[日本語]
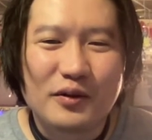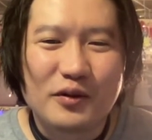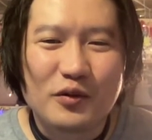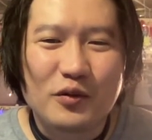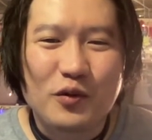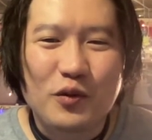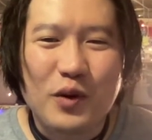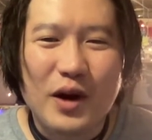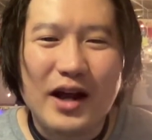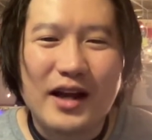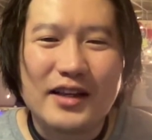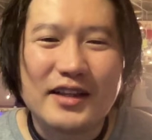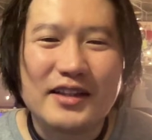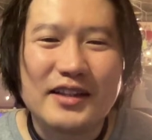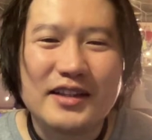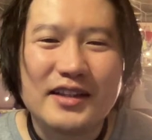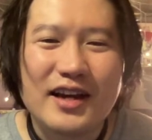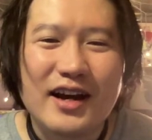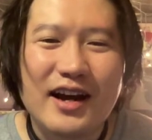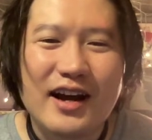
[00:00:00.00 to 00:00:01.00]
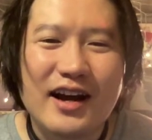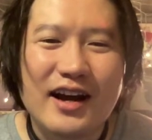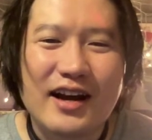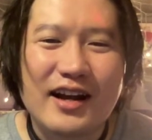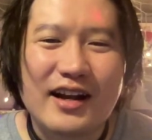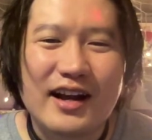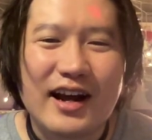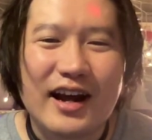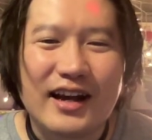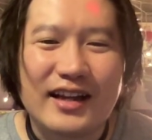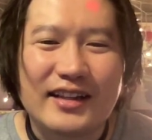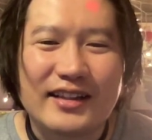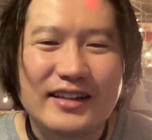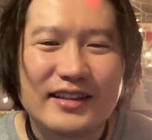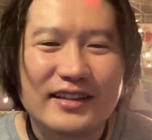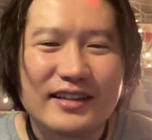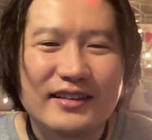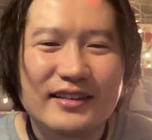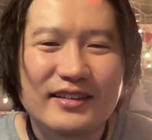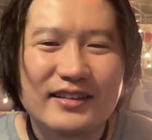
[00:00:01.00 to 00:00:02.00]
ファイヤー会